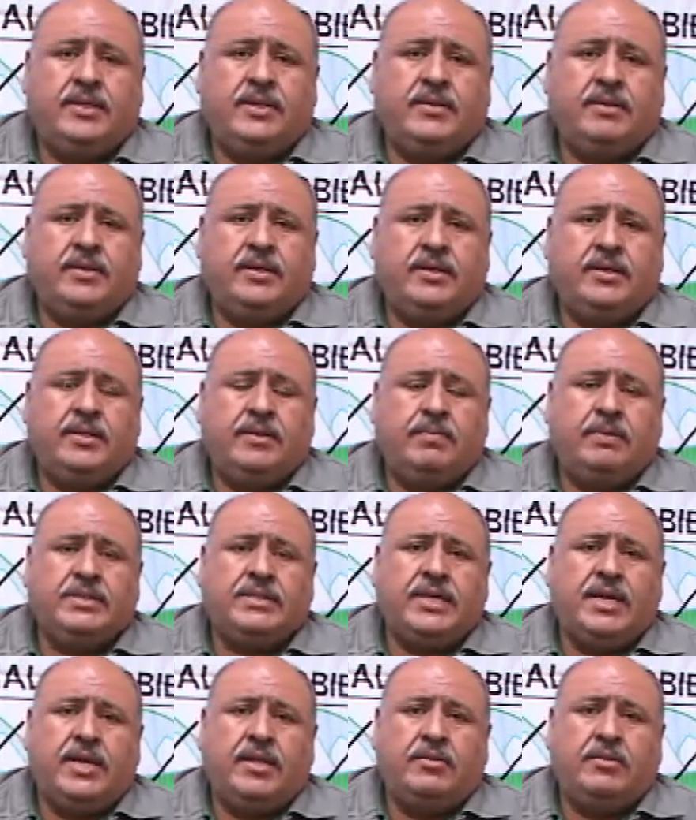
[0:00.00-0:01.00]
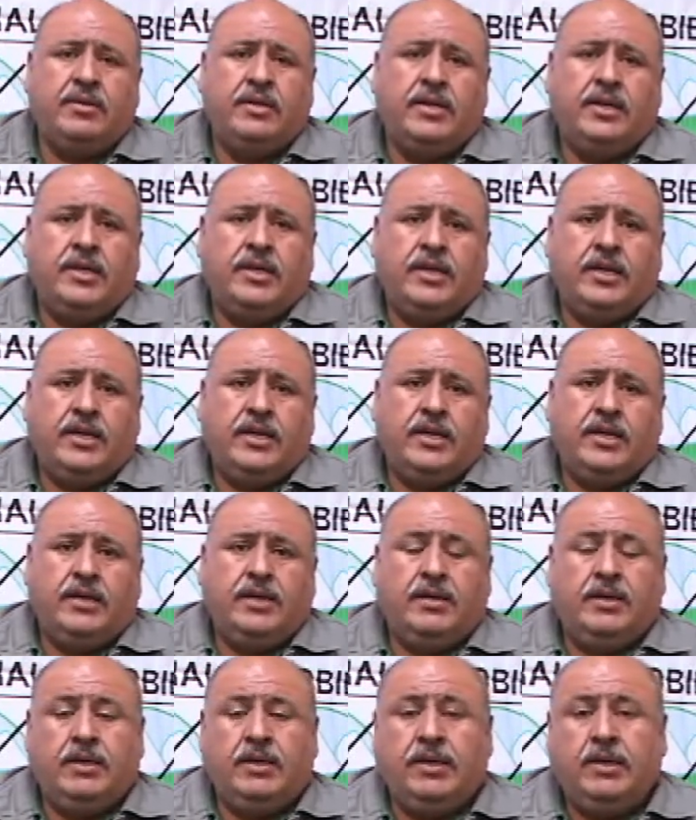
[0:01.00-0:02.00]
de pescado
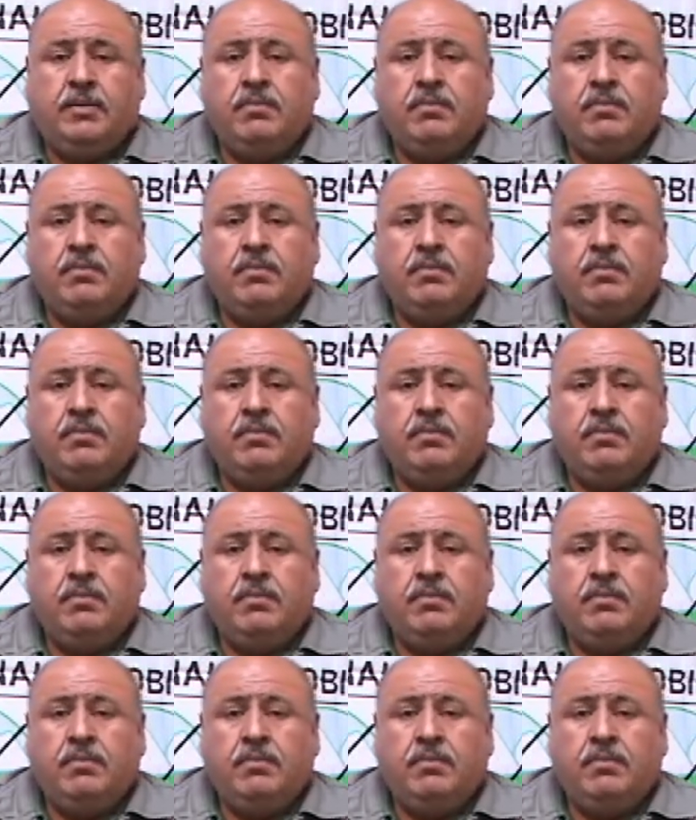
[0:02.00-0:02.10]
eh,